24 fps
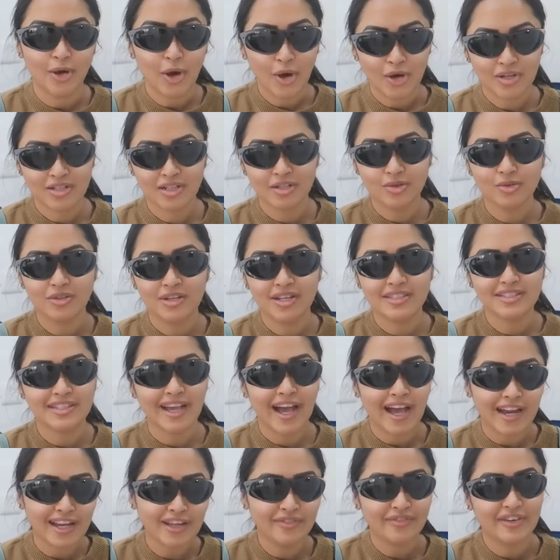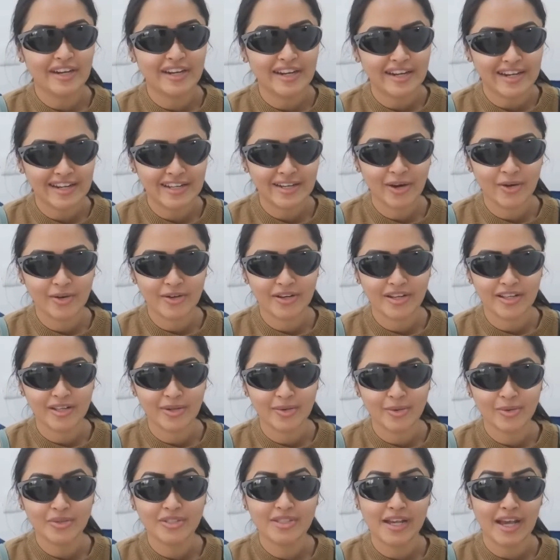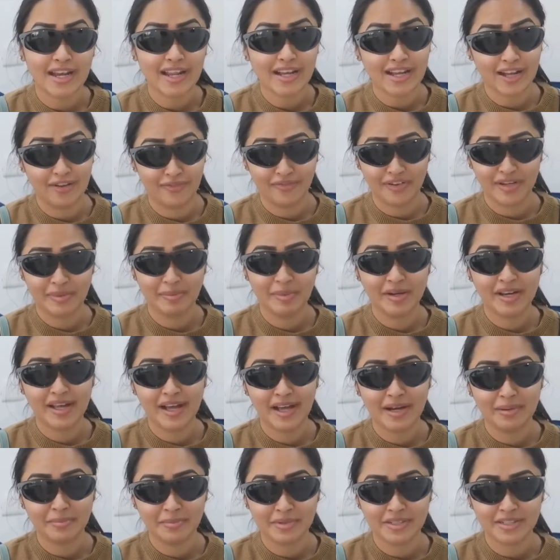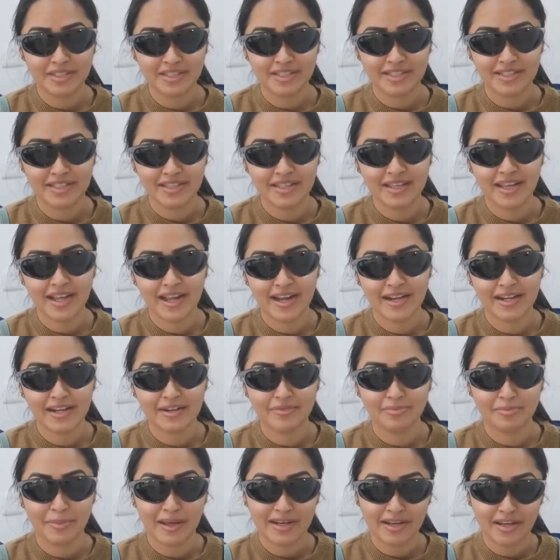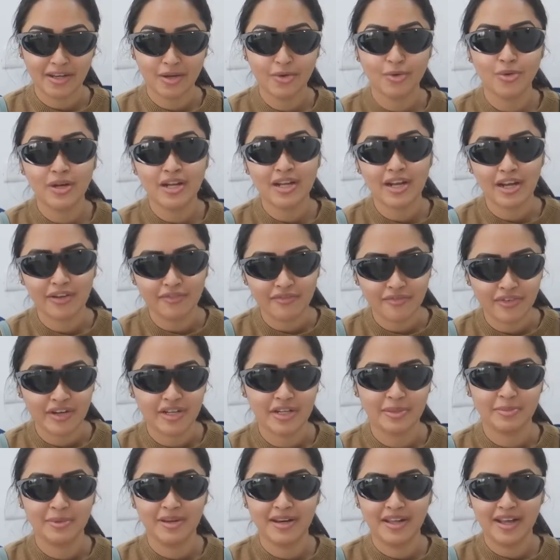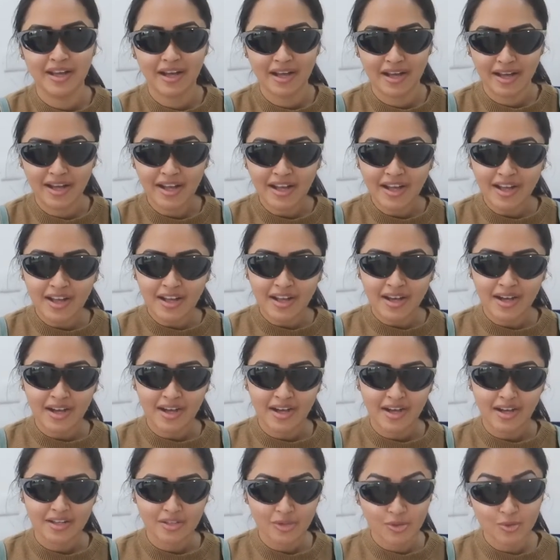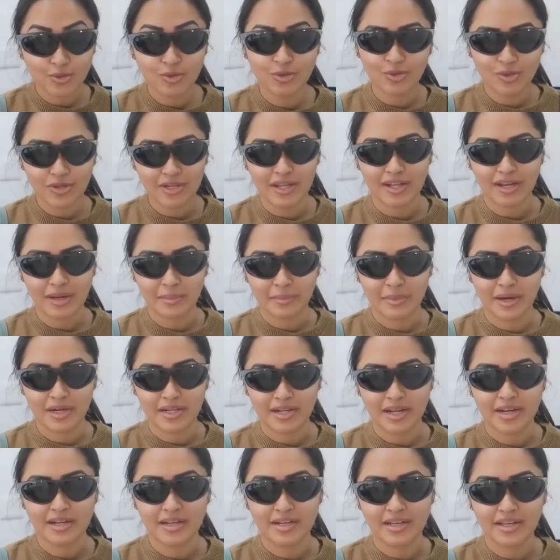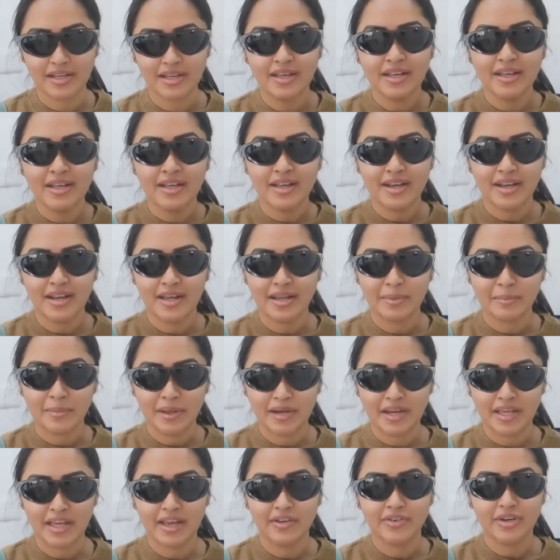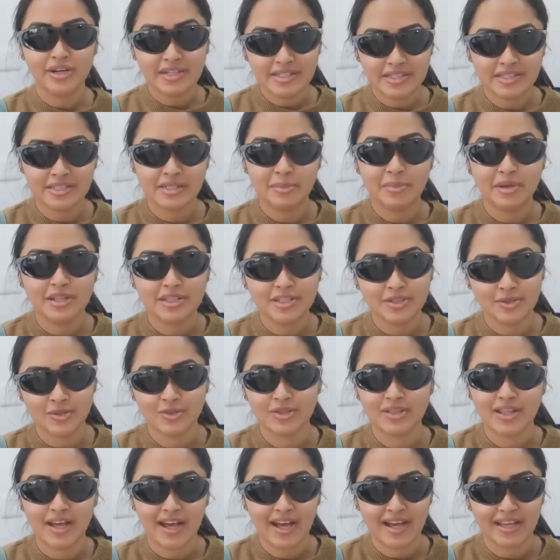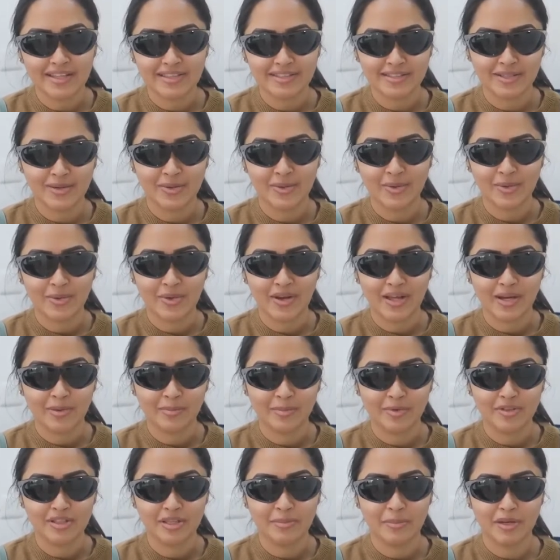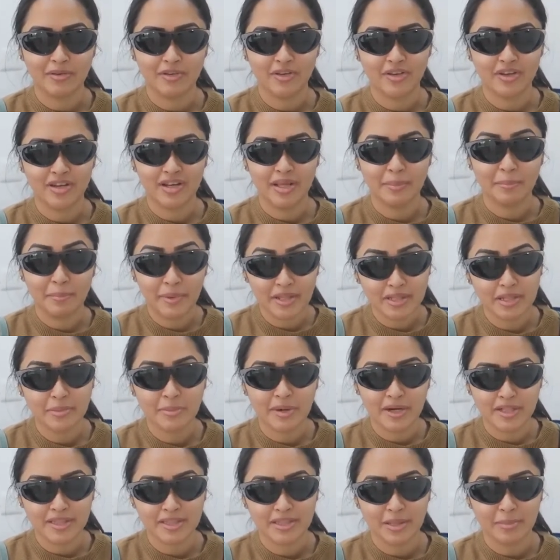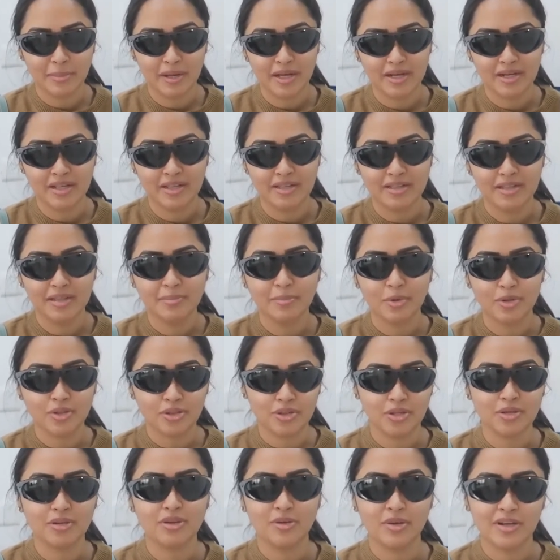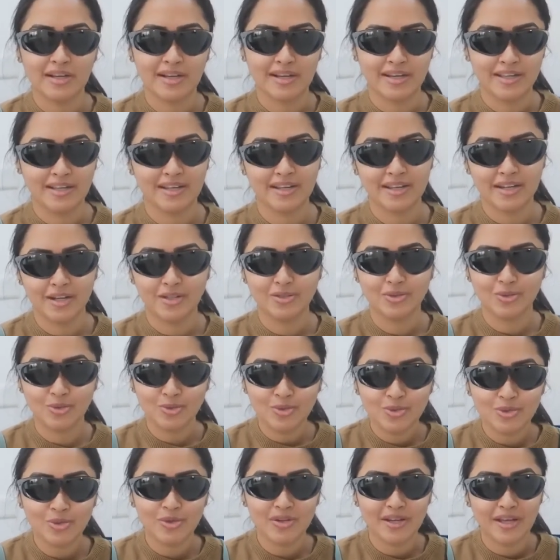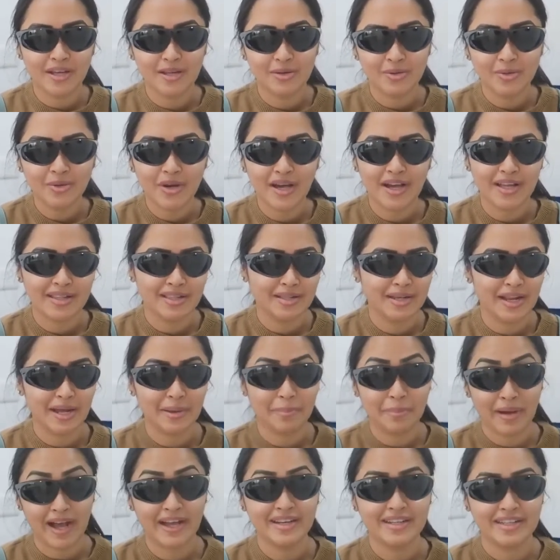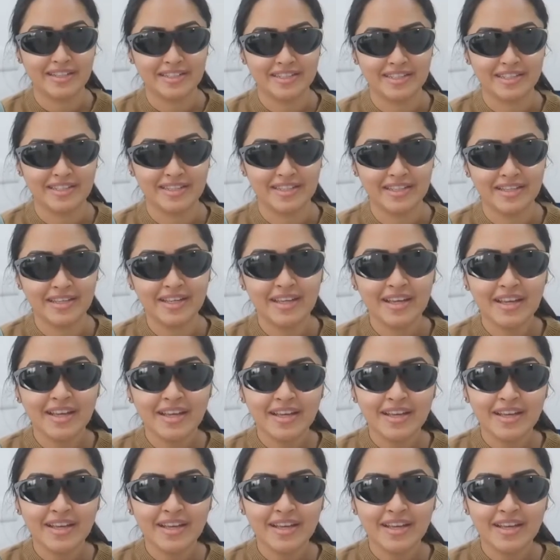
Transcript: డాక్టర్ కూడా చాలా ఫ్రెండ్లీగా ఉన్నారు చాలా కంఫర్టబుల్గా అనిపించింది అండ్ మనల్ని కూడా కంఫర్టబుల్గా చూసుకున్నారనమాట అంటే లైక్ మనకి ఏమైనా డిస్టర్బెన్స్ ఉందా ఐస్లో లేకపోతే మనం ఇబ్బంది పడుతున్నామా అనేది మొత్తం క్లియర్గా చూసుకున్నారు అది నాకు బాగా నచ్చింది